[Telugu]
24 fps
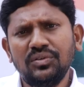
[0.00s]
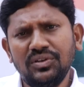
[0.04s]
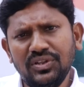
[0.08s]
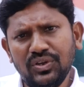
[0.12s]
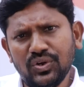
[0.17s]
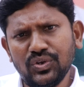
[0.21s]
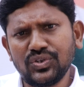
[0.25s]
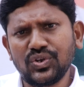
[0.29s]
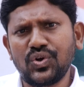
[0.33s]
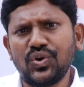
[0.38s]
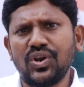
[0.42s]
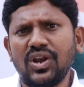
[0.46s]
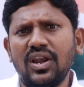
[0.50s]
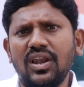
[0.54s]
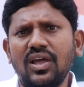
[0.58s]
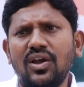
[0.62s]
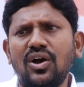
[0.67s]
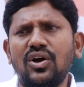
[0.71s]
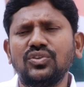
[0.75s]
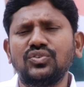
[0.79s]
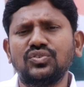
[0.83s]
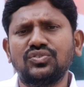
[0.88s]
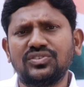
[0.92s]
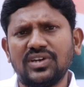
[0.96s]
నియోజకవర్గాల్లో
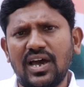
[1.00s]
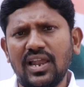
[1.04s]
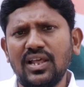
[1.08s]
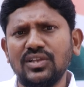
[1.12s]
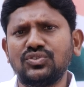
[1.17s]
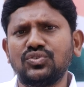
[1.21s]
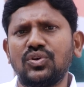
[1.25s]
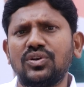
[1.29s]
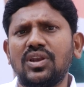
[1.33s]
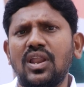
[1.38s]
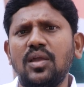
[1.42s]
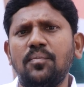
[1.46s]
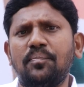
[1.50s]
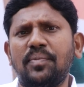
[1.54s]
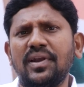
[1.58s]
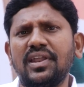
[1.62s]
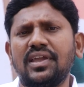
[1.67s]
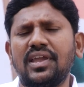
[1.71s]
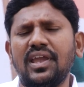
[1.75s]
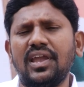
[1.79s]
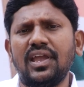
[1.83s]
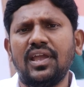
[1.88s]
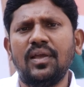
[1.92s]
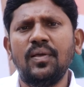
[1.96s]
కావచ్చు చాలా చోట్ల
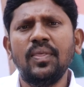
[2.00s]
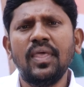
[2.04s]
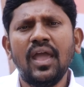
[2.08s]
ఇప్పటికే